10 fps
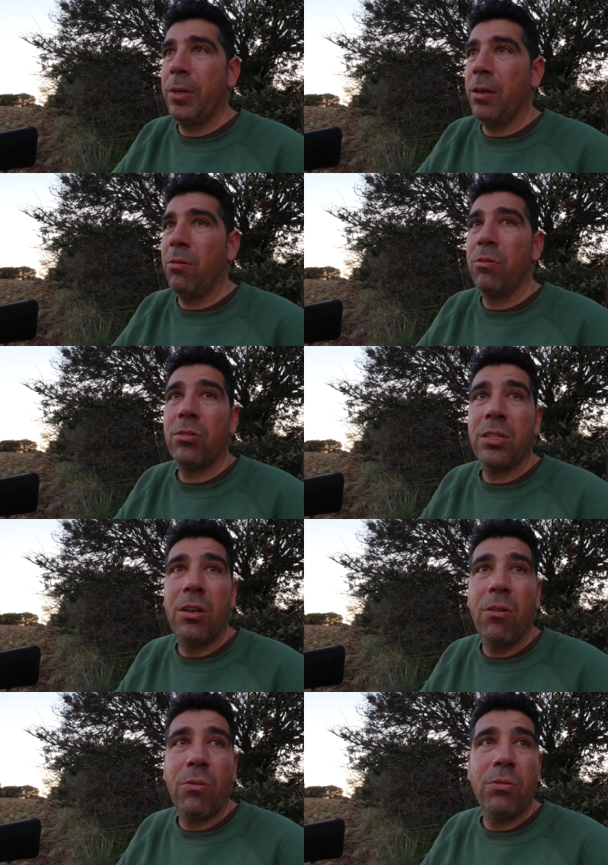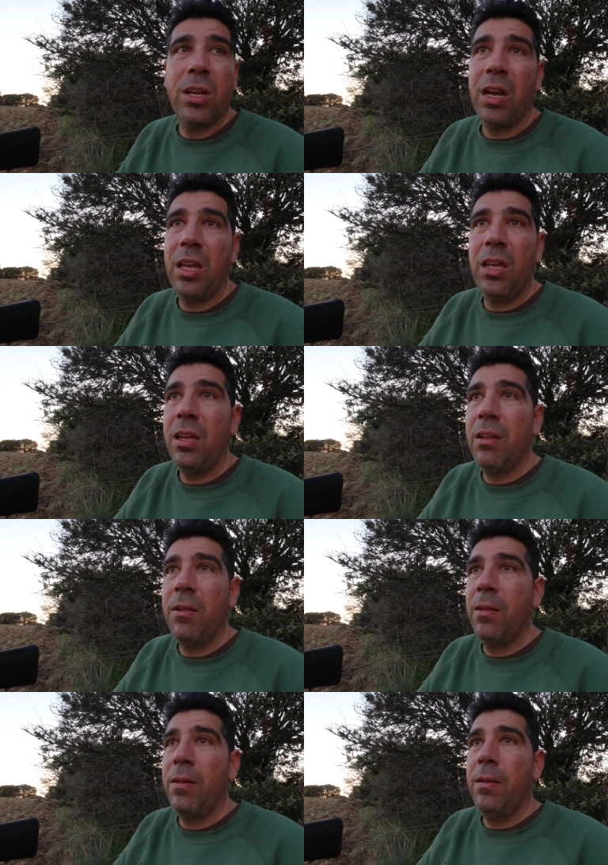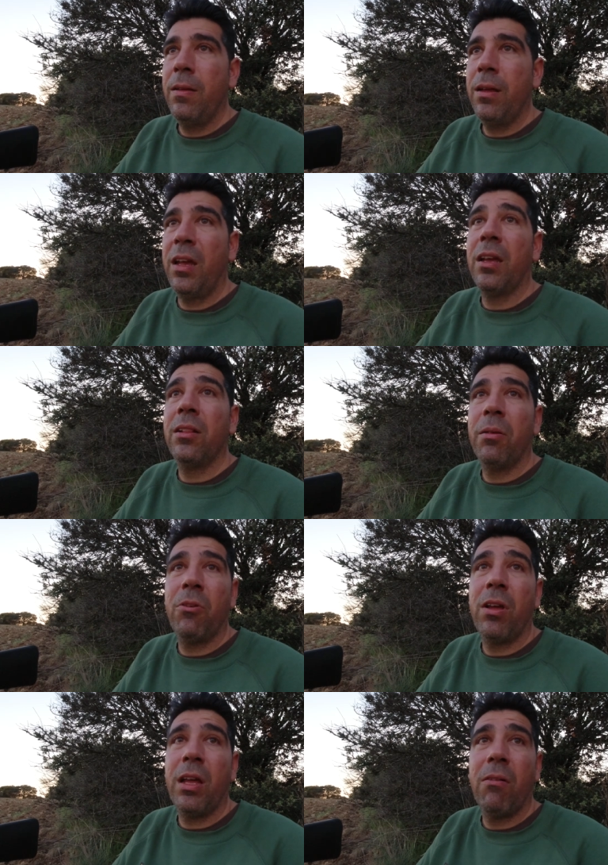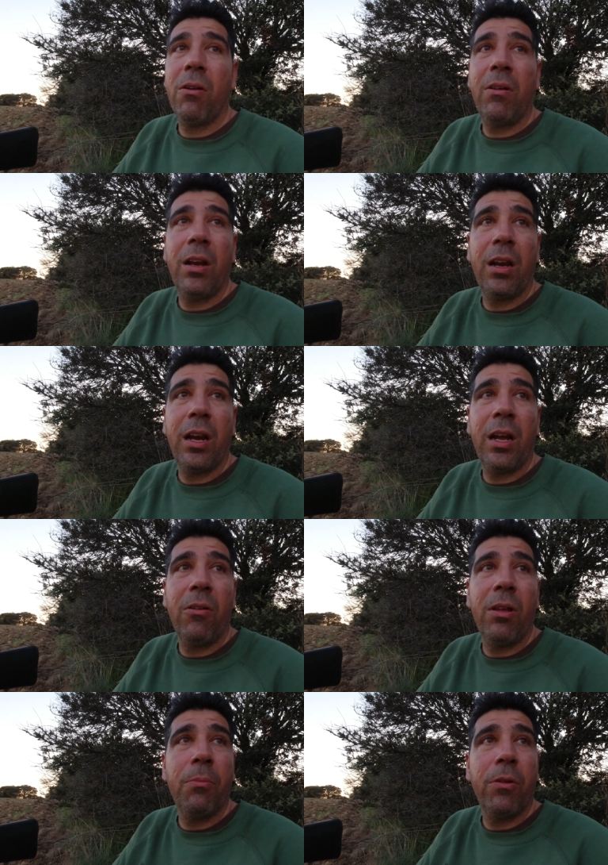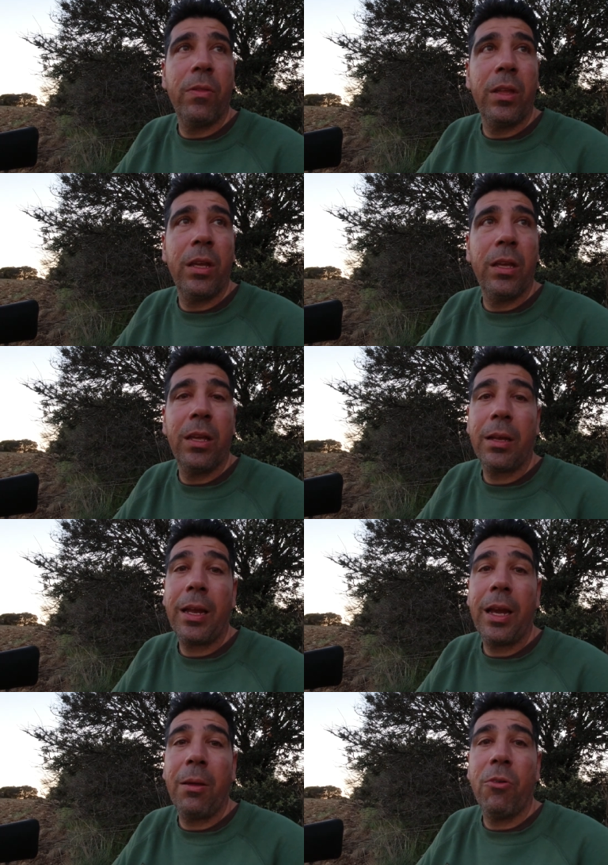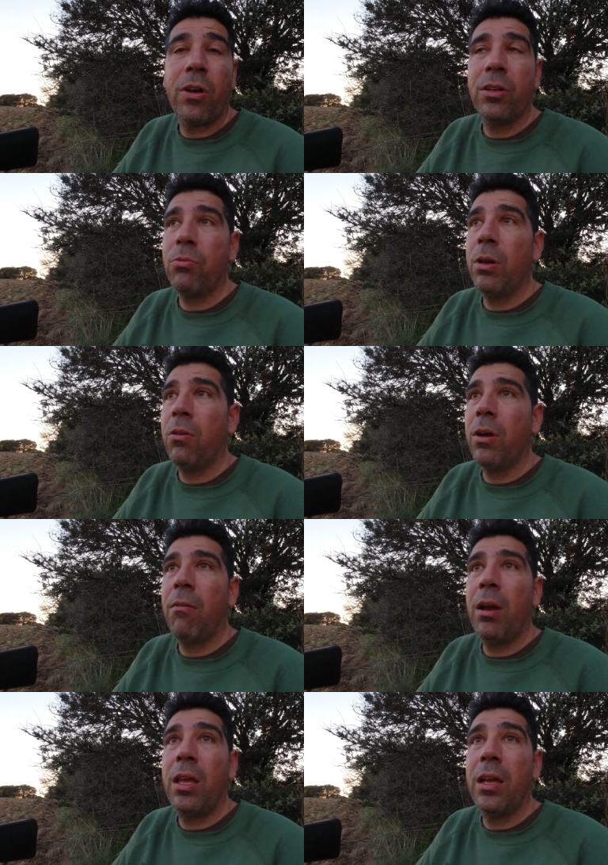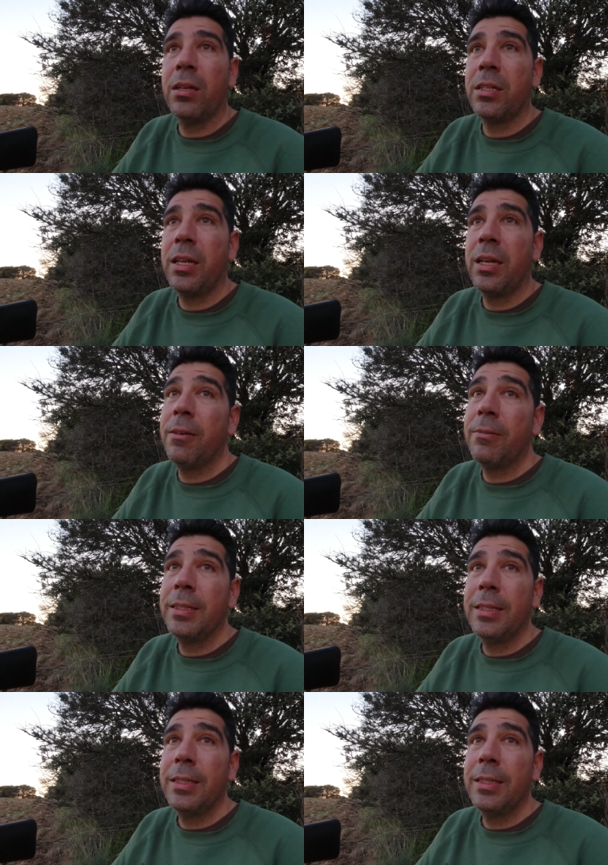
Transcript: Pero no sé si lo escucharéis. Hay gente por ahí abajo en el reguero y es por donde creemos que suben los jabalíes, así que